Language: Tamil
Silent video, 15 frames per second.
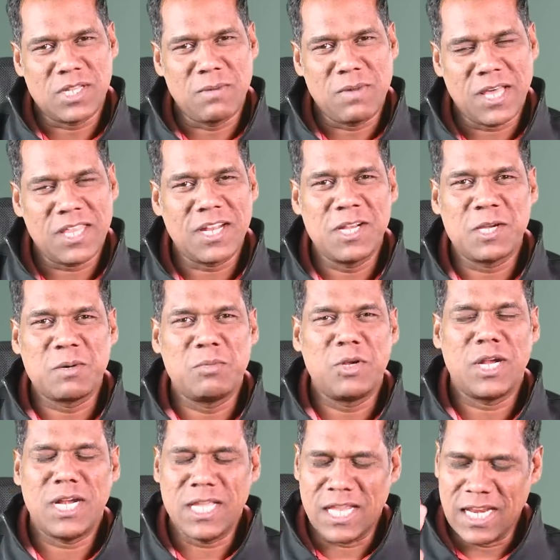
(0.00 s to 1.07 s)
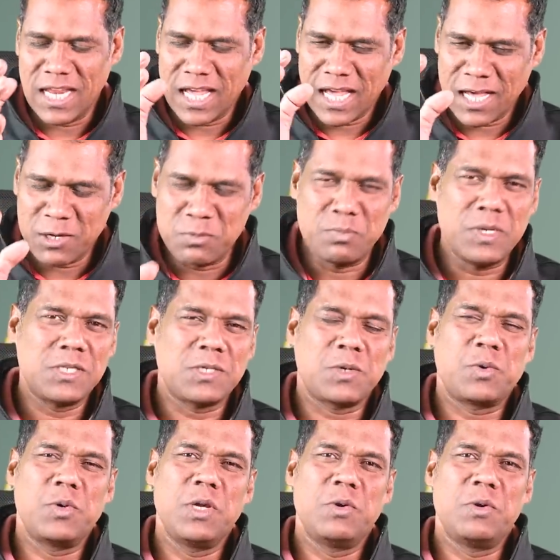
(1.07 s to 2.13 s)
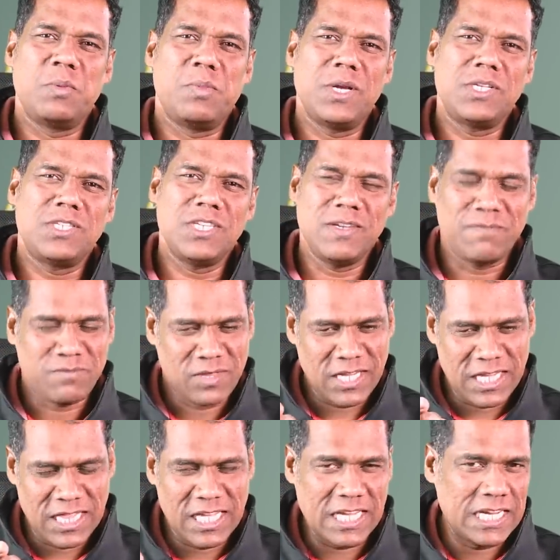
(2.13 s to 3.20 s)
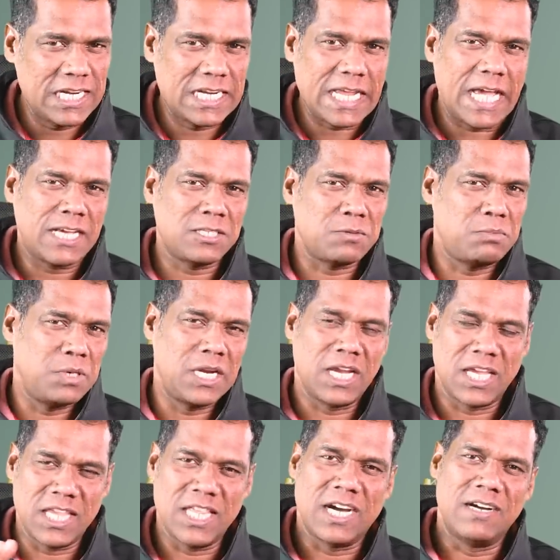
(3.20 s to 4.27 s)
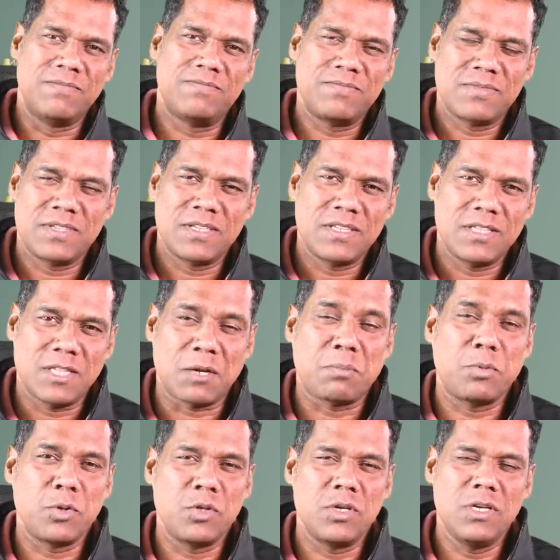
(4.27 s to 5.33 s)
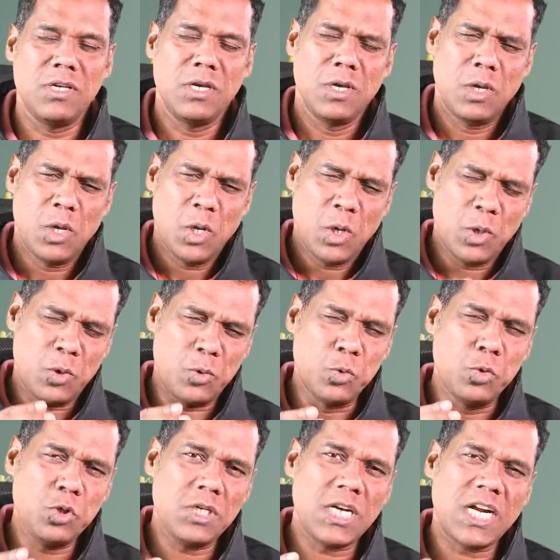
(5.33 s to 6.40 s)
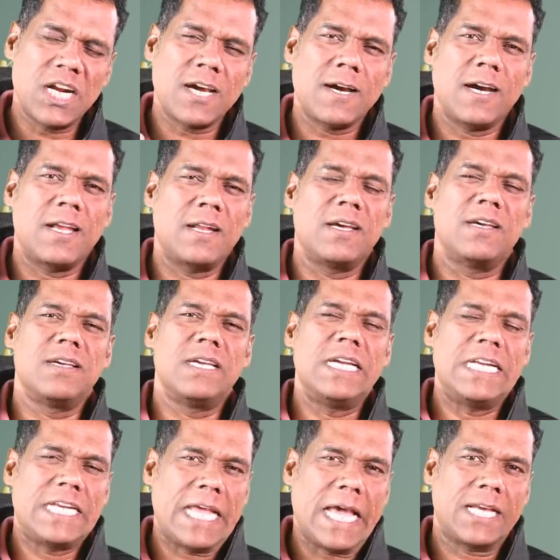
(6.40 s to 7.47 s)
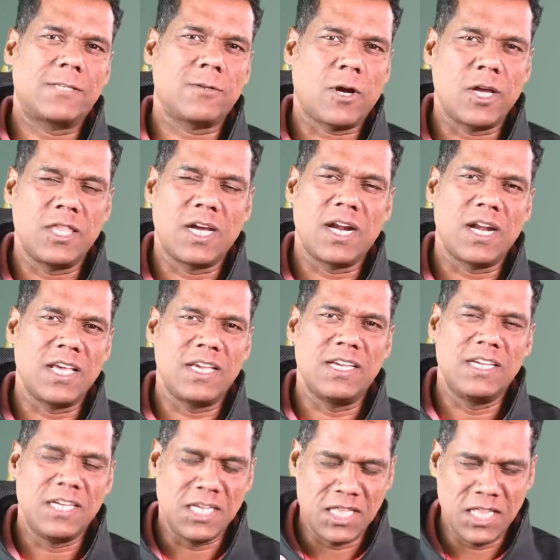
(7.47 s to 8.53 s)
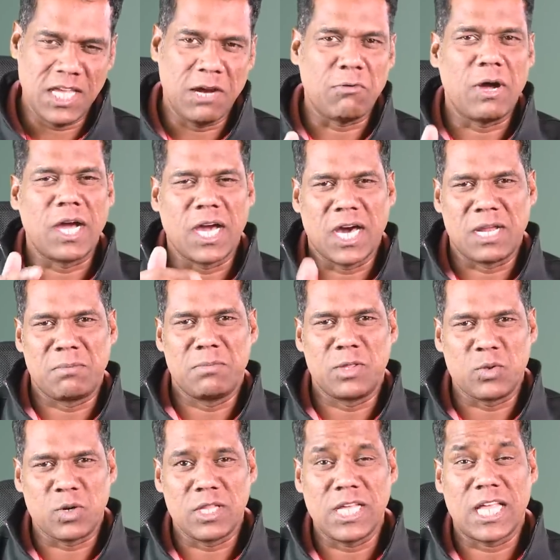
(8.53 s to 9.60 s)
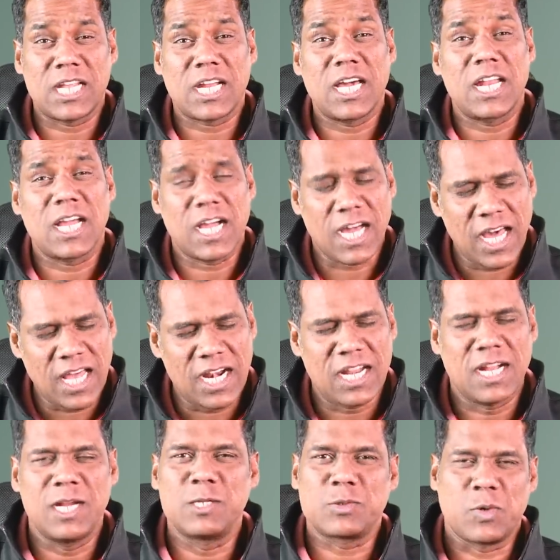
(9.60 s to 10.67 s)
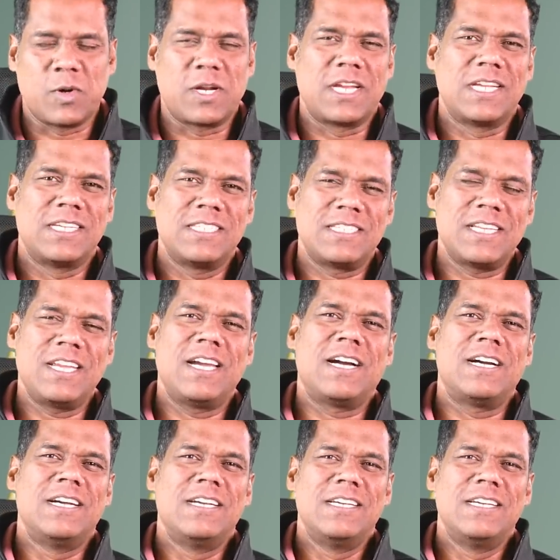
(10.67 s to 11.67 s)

சில மாதங்களுக்கு முன்னாடி எல்லாரும் பேசக்கூடிய ஒரு பேச்சு இந்த ஏ டாக்ஸ் பீரங்கி தான் தற்போது நூற்றுக்கணக்கான ஏ டாக்ஸ் ஆயுதங்களை இந்தியா வாங்க ஆரம்பித்துள்ளது அதற்கான காரணங்களை சொல்கிறேன் சரியா